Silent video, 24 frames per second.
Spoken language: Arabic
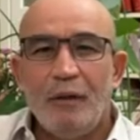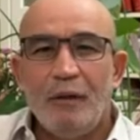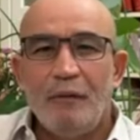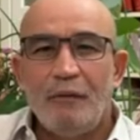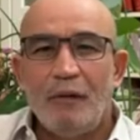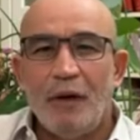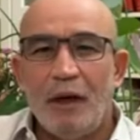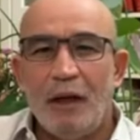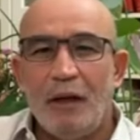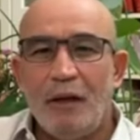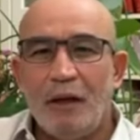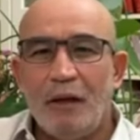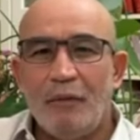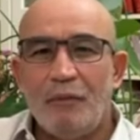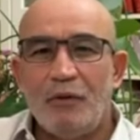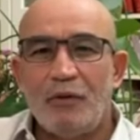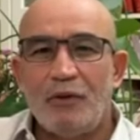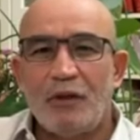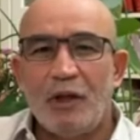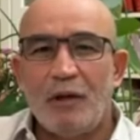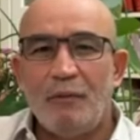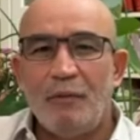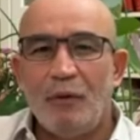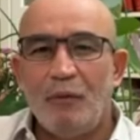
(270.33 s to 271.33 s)
فإذا
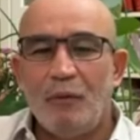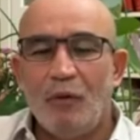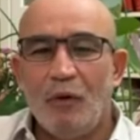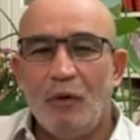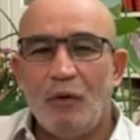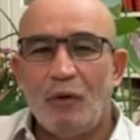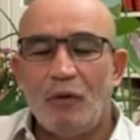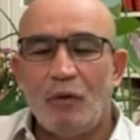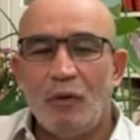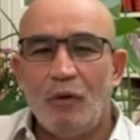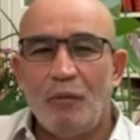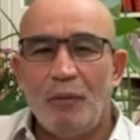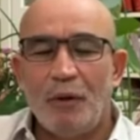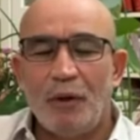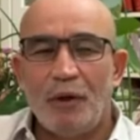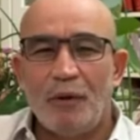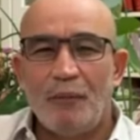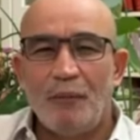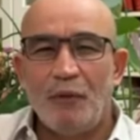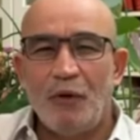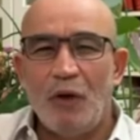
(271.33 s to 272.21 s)
بالسابع من أكتوبر